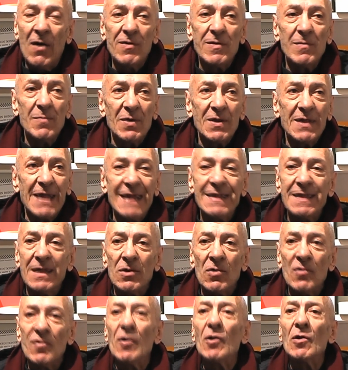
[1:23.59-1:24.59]
cosa
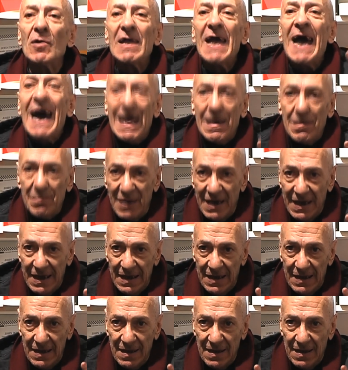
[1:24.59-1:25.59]
importante non sono gli
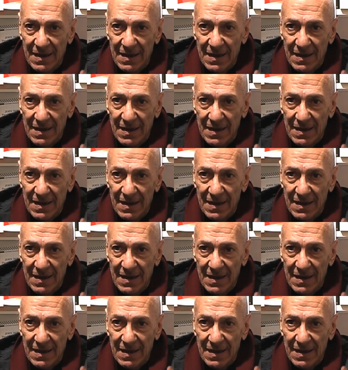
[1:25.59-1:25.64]
alberi,